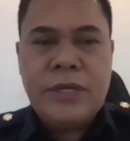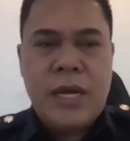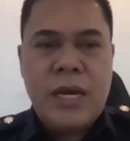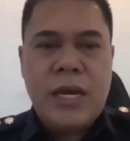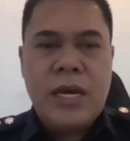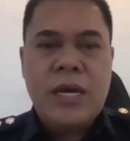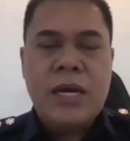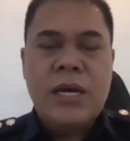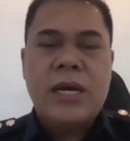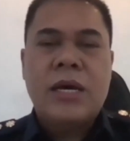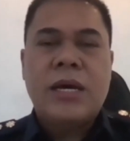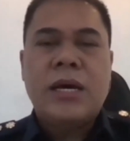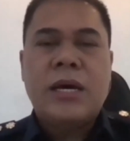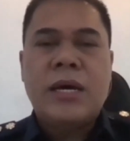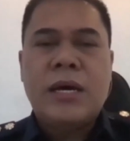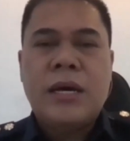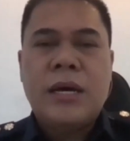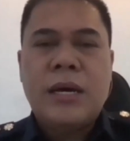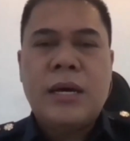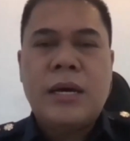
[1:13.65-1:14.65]

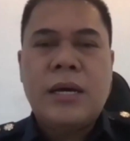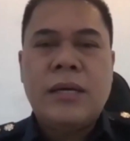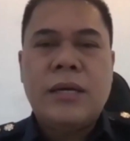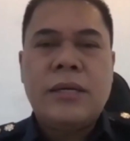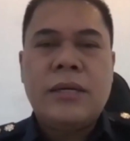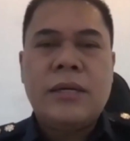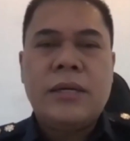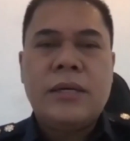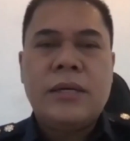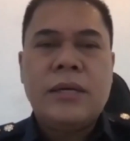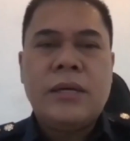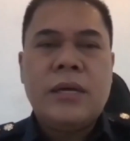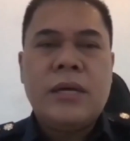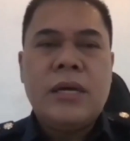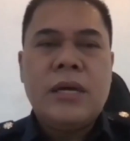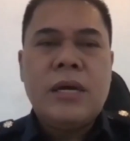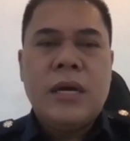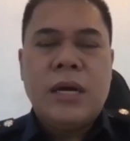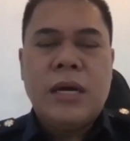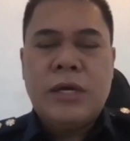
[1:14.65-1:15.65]
dukutan or mga
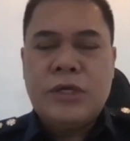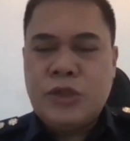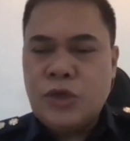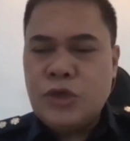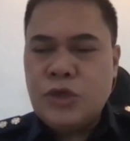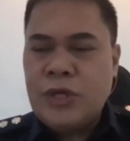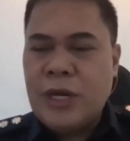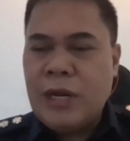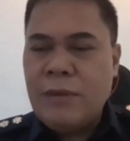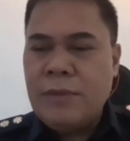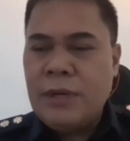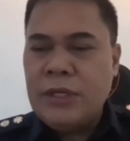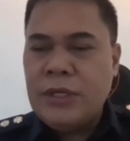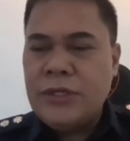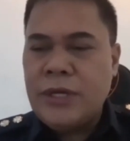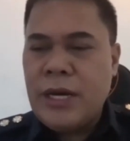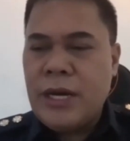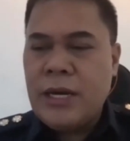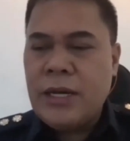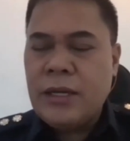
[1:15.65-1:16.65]
na, nakawan
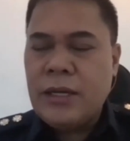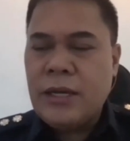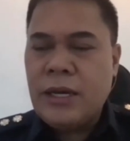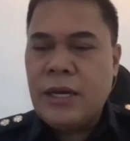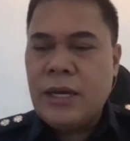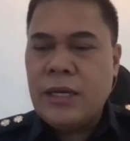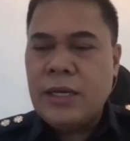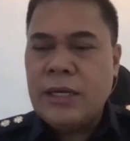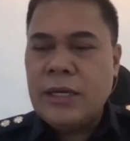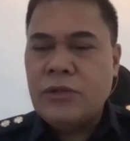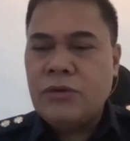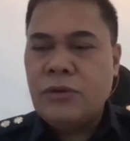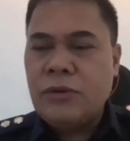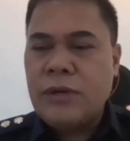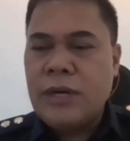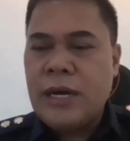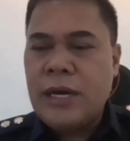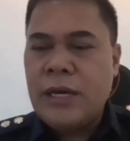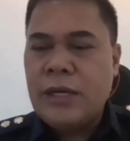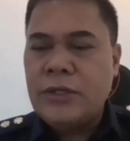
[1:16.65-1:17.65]
uh,
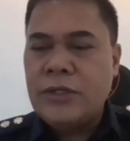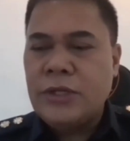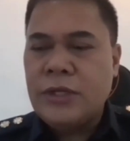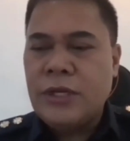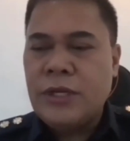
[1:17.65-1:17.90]
ng mga